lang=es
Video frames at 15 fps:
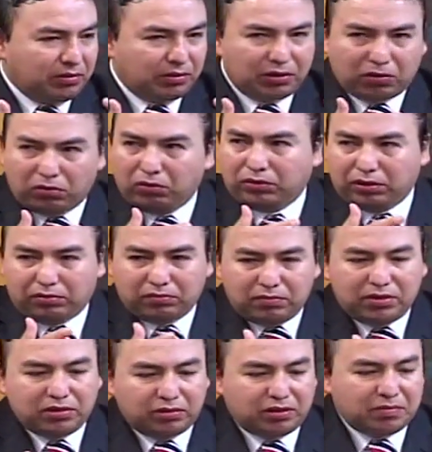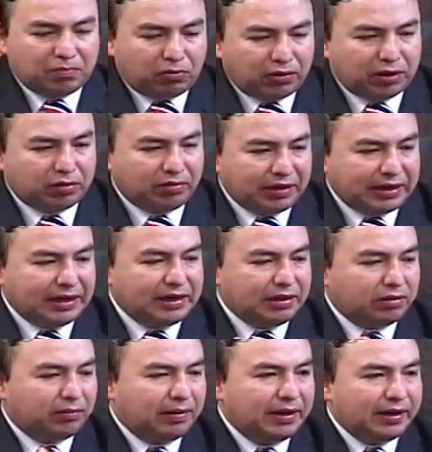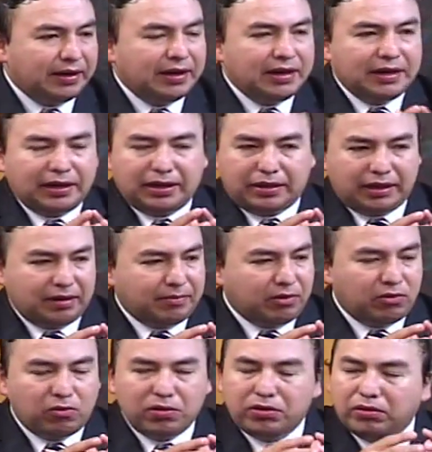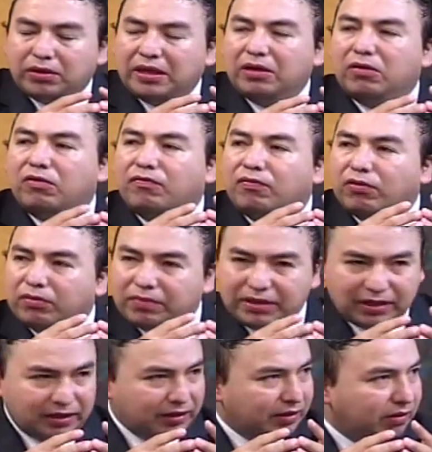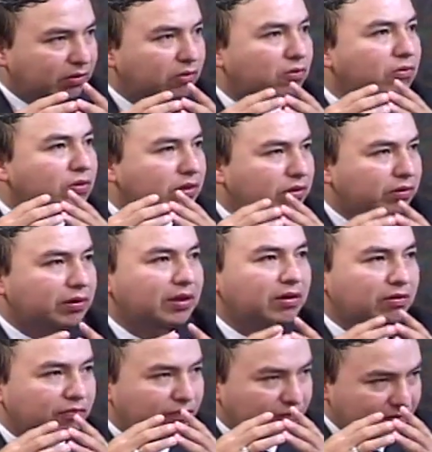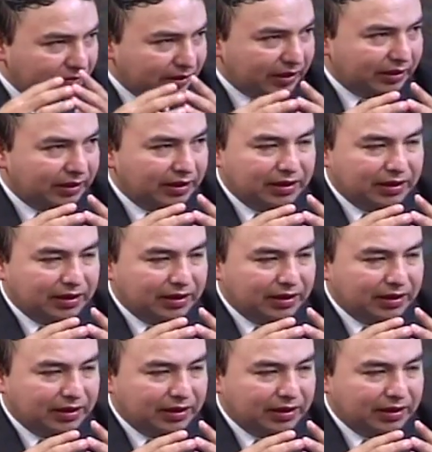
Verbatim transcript: se conoce, es un medio de impugnación que él hizo valer, que se llama un juicio de inconformidad. Juicio de inconformidad.